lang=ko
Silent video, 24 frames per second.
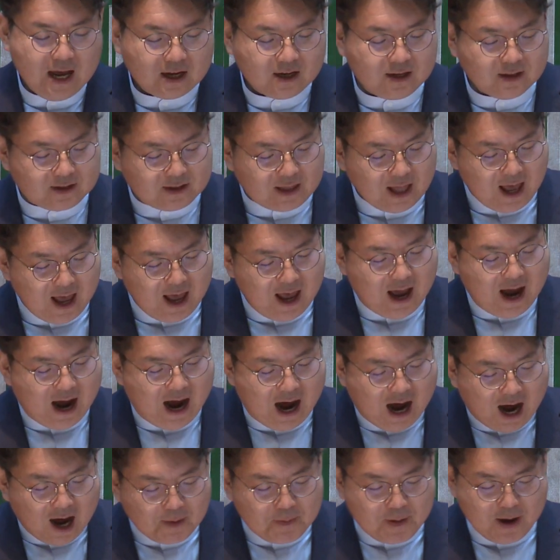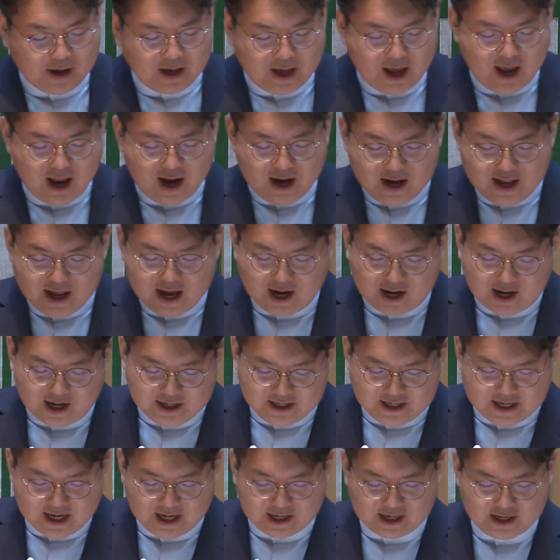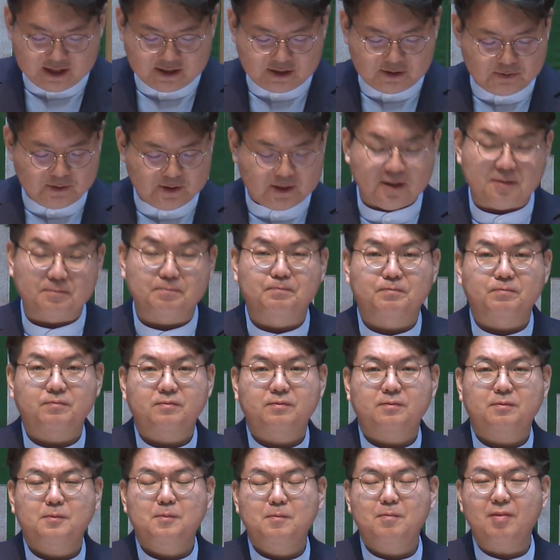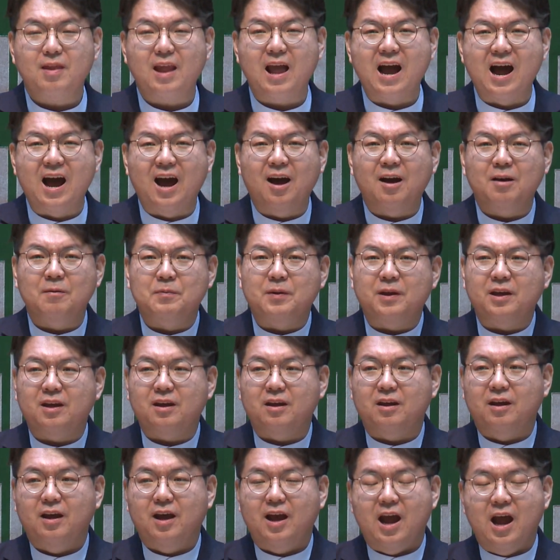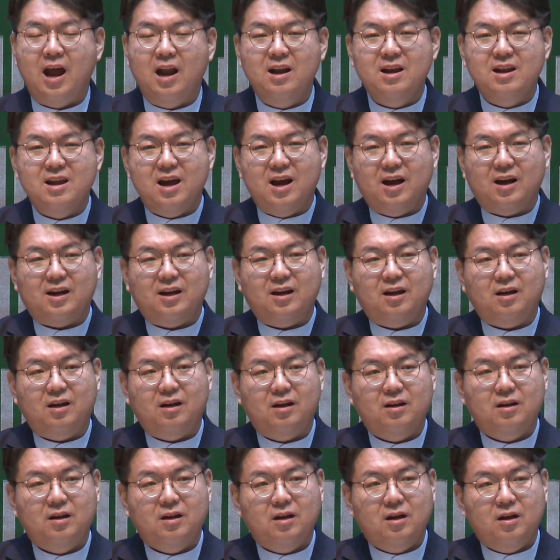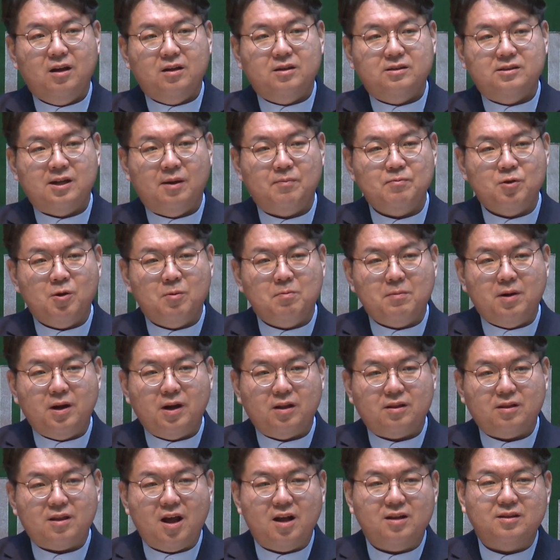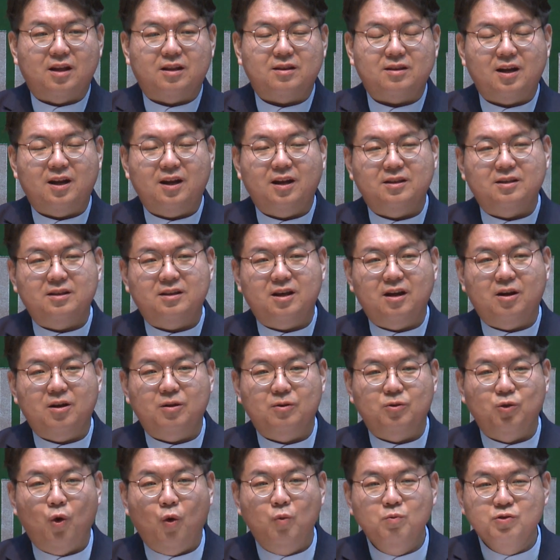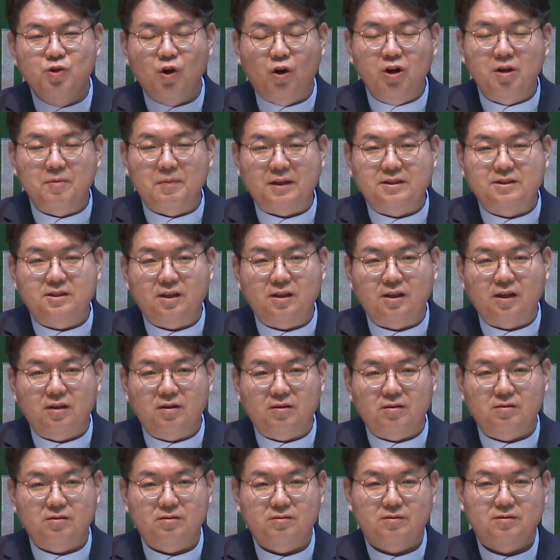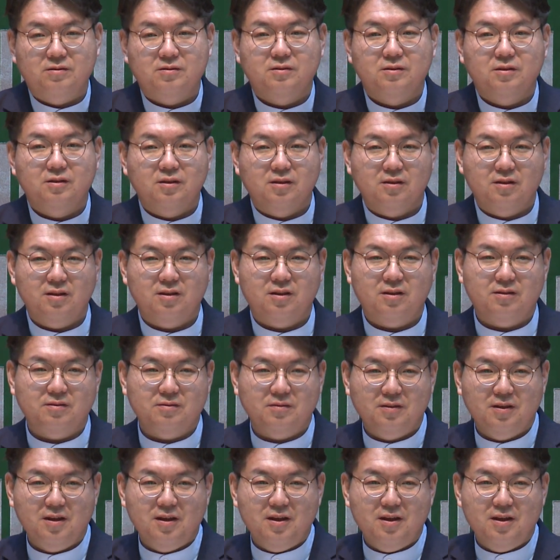그때 아합에게 엘리야가 이야기했습니다. 아합이 엘리야가 3년 만에 딱 나타나니까 너무 열이 받잖아요. 그러니까